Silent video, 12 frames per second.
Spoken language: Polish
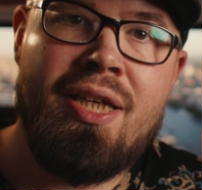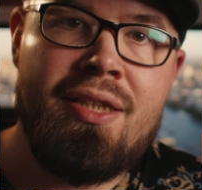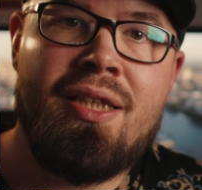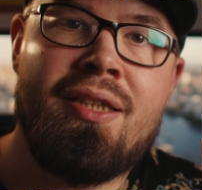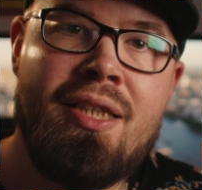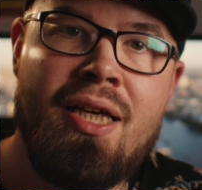
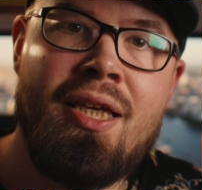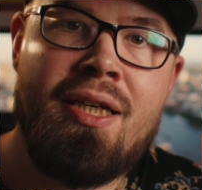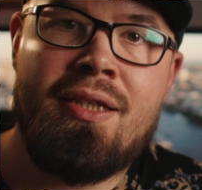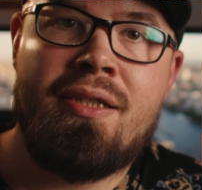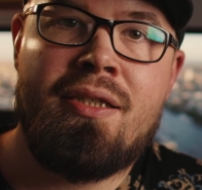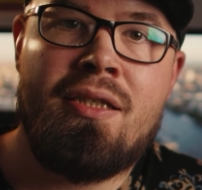
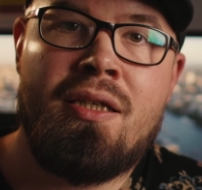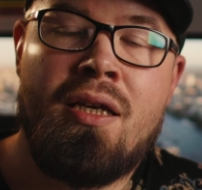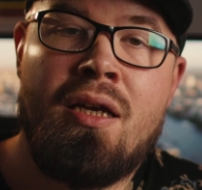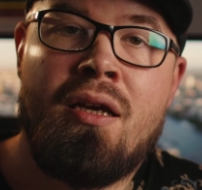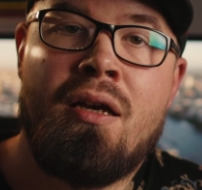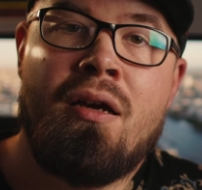1DX
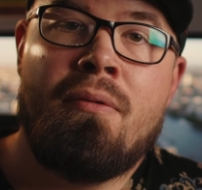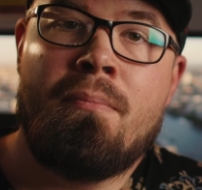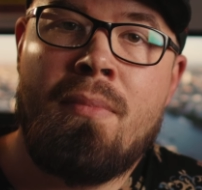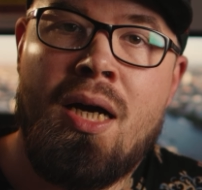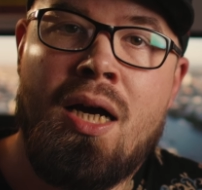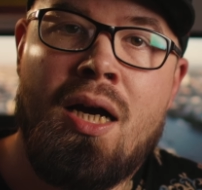
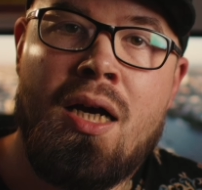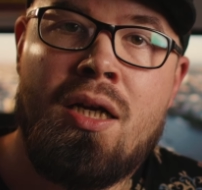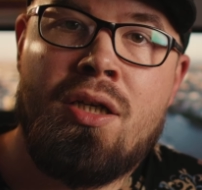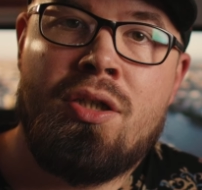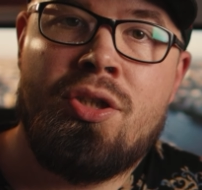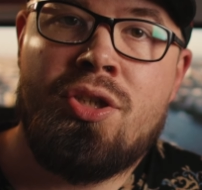
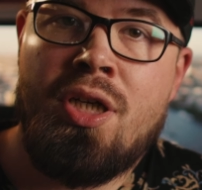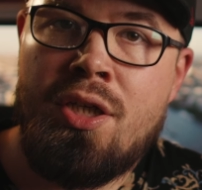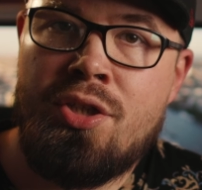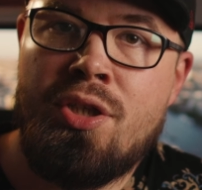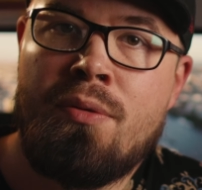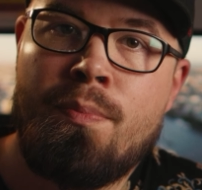ma
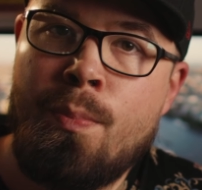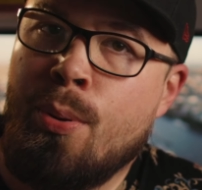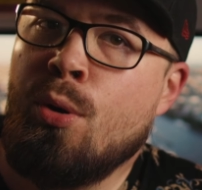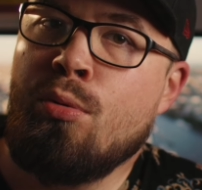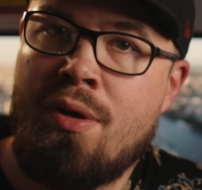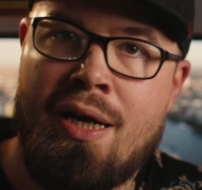
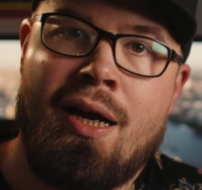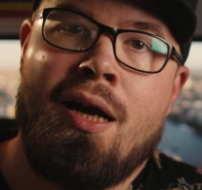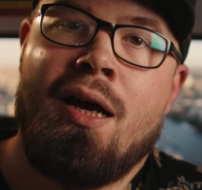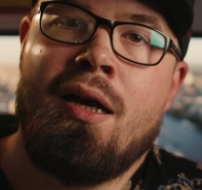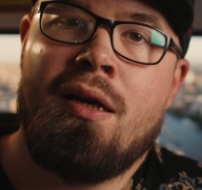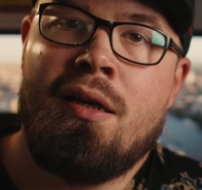
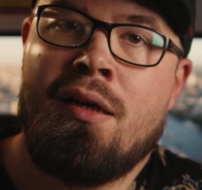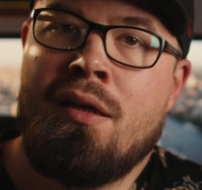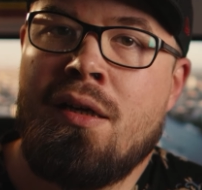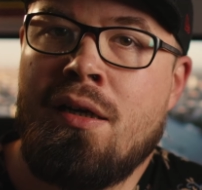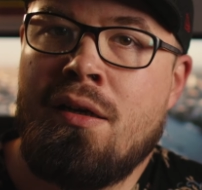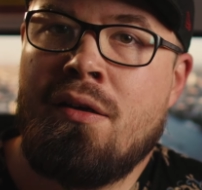6,5K
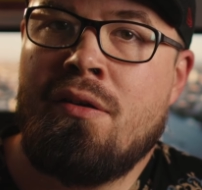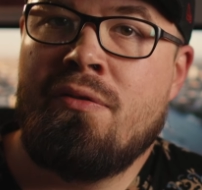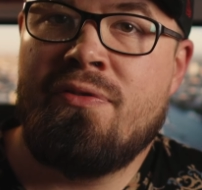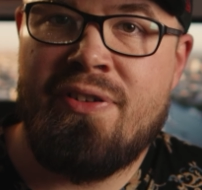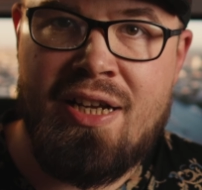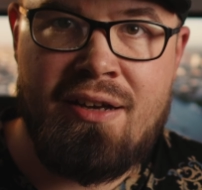
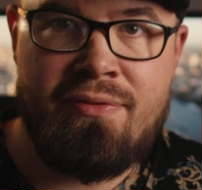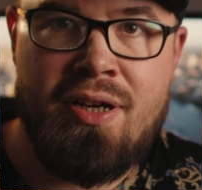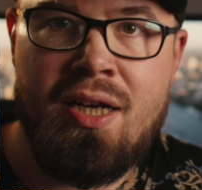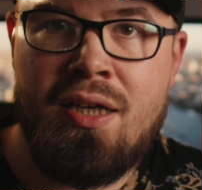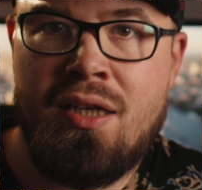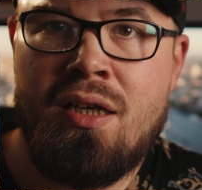w
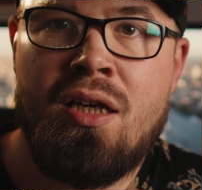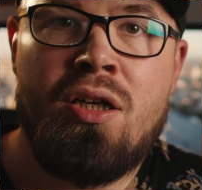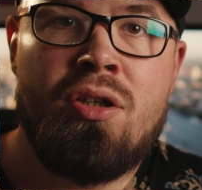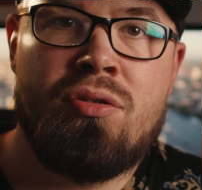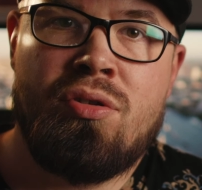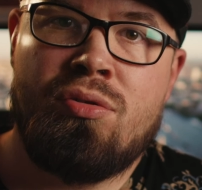rawach,
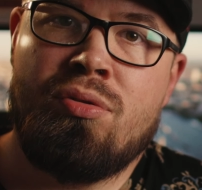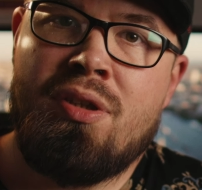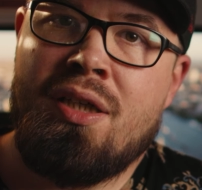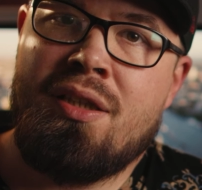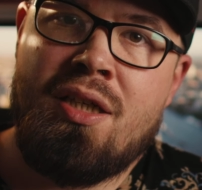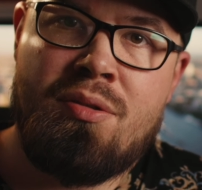to
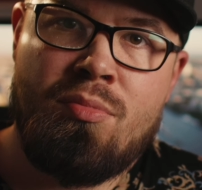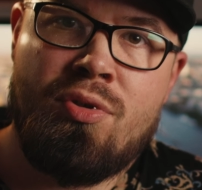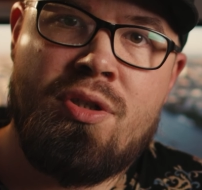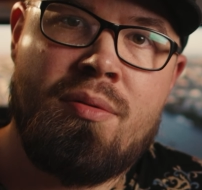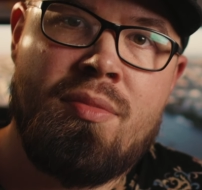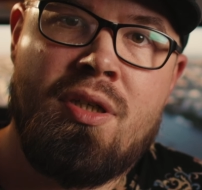tutaj też
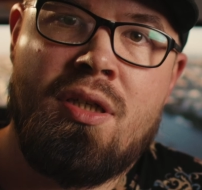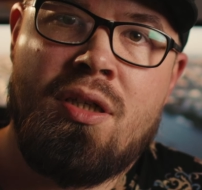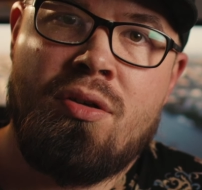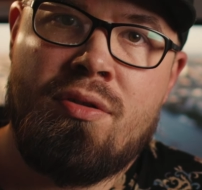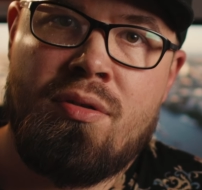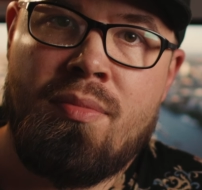możemy
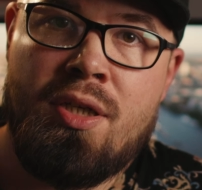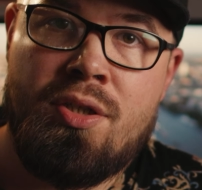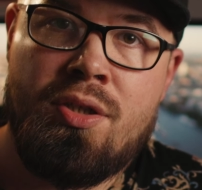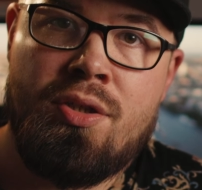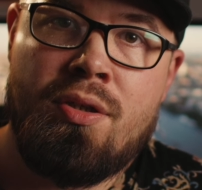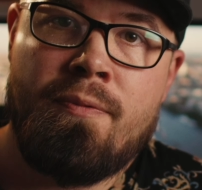go
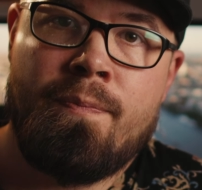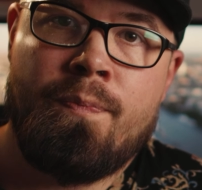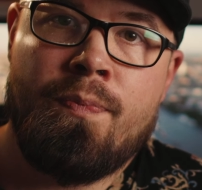zobaczyć.